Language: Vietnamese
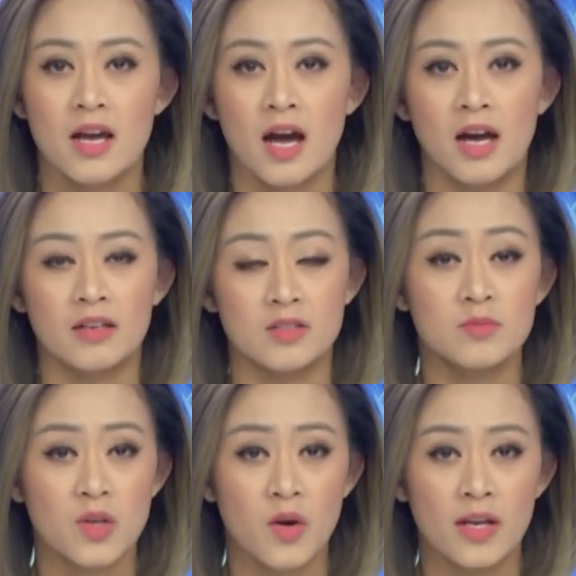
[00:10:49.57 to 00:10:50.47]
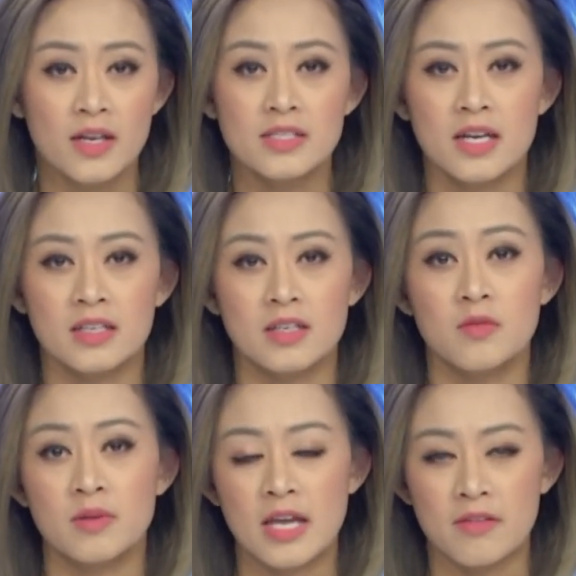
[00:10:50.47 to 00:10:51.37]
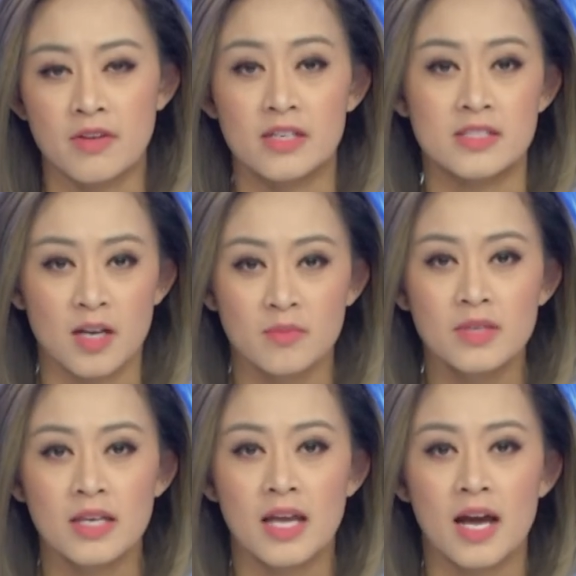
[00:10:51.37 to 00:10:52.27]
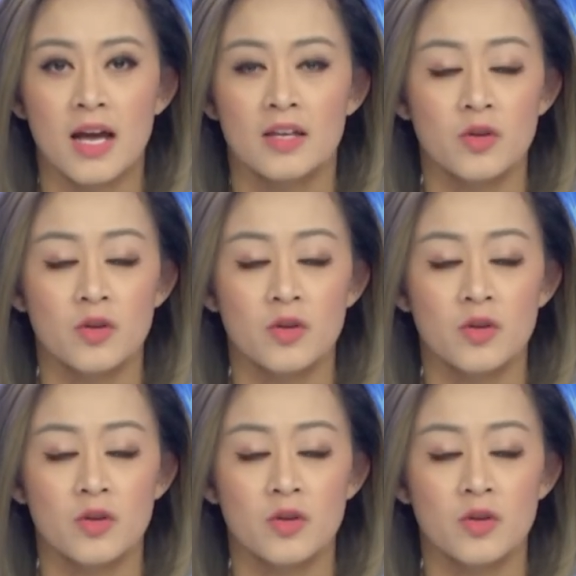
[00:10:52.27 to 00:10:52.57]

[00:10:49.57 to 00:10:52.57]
uh, chúng tôi đó là công nghệ và đời sống thì uh,